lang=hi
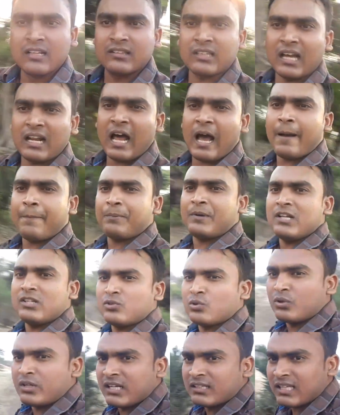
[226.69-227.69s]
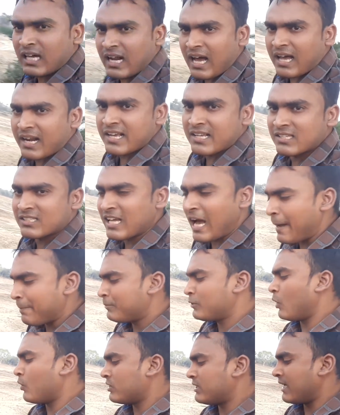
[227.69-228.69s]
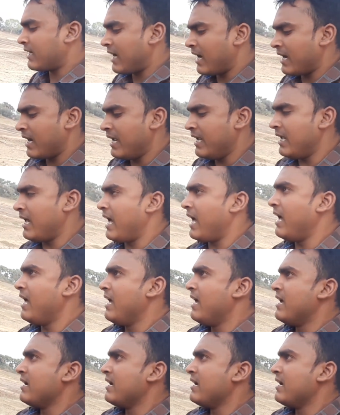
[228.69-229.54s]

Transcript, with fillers: तालाब की सूखी दरारें साफ तौर से कह रही है